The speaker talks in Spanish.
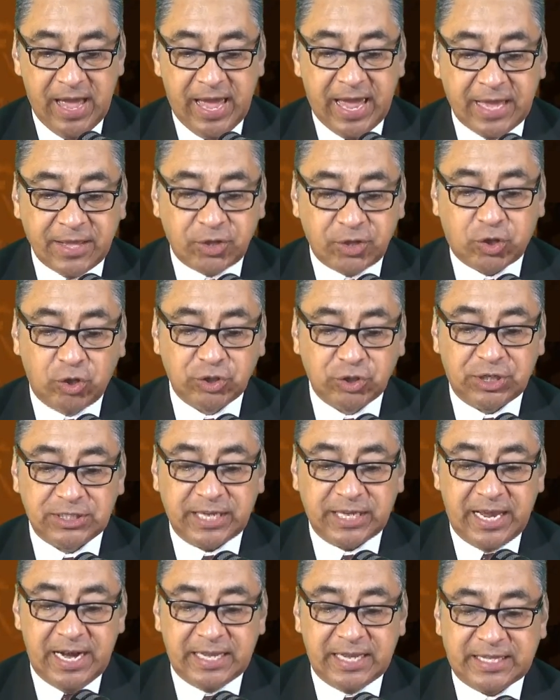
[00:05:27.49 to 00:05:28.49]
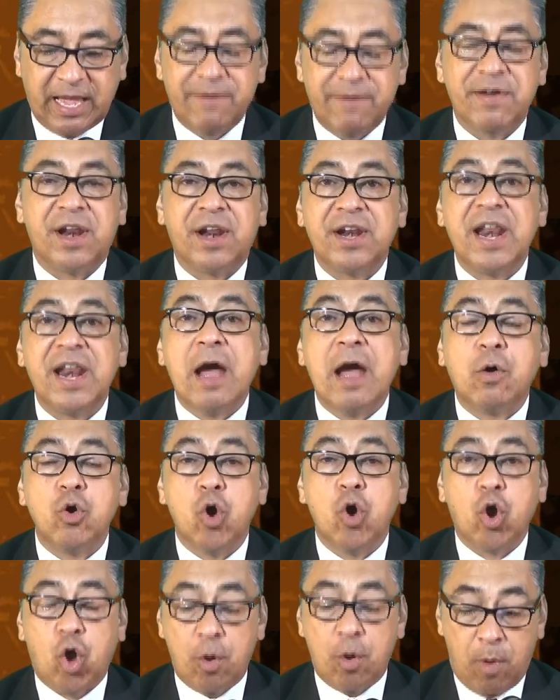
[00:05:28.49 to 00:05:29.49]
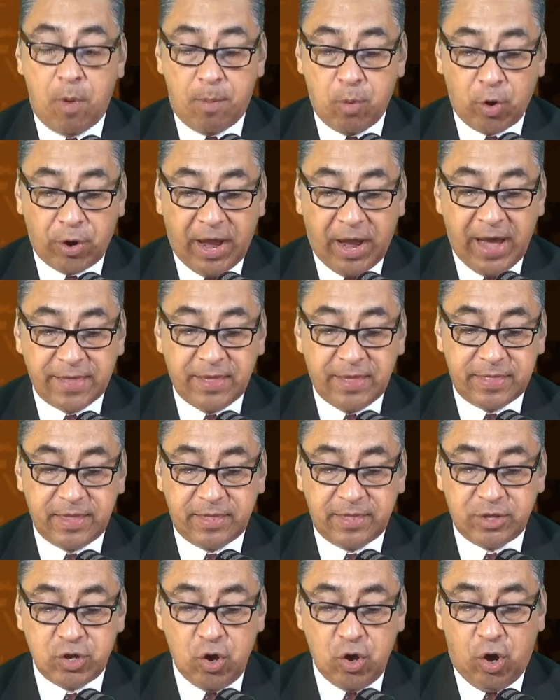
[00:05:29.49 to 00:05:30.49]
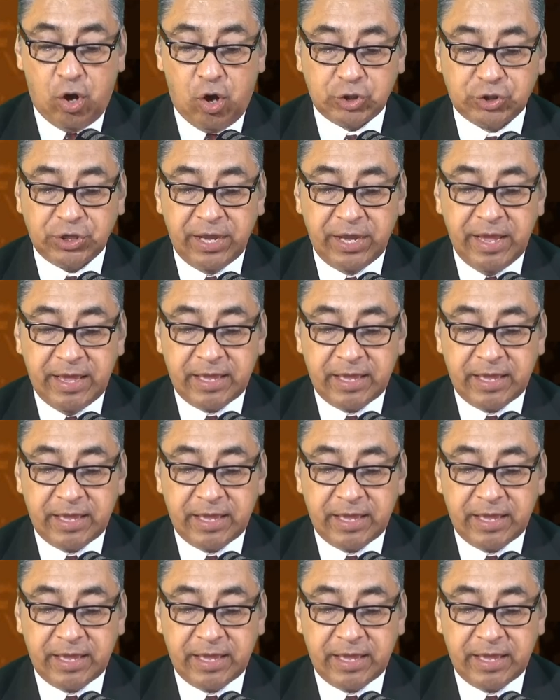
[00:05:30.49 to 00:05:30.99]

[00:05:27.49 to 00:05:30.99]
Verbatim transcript: Entonces el tabernáculo como morada de Dios,